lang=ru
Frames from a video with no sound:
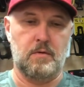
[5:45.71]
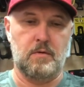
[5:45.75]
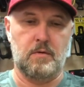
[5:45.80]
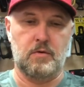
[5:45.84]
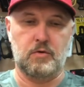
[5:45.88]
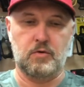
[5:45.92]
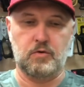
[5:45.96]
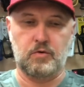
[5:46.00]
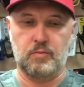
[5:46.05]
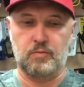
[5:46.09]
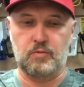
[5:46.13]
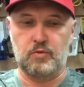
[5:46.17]

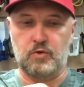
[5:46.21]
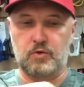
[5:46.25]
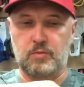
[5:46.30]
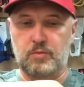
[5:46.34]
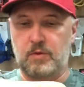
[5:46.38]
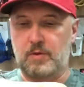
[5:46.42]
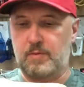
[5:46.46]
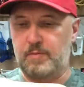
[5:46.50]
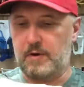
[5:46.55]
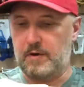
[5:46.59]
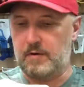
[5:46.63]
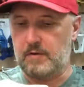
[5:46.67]
Чтобы можно
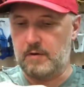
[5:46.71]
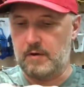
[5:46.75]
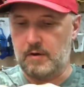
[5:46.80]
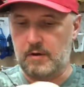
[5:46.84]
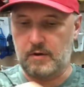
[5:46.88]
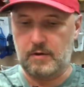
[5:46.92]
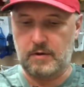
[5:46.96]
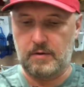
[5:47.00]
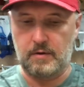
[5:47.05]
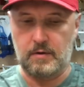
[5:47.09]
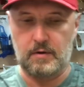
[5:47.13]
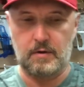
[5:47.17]
было
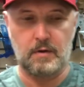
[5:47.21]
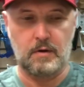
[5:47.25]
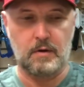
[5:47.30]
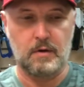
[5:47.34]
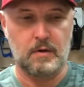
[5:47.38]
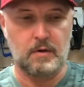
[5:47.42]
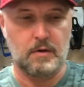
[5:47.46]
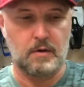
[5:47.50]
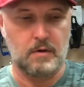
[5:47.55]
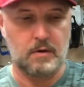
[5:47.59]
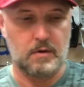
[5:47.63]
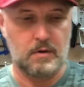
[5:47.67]
подвигать.
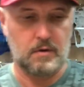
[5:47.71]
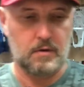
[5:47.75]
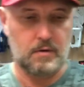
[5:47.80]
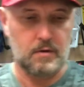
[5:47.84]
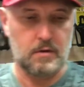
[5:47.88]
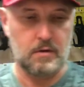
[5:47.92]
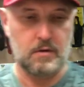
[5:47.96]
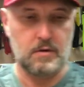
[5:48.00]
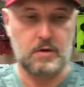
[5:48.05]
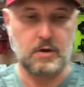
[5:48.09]
И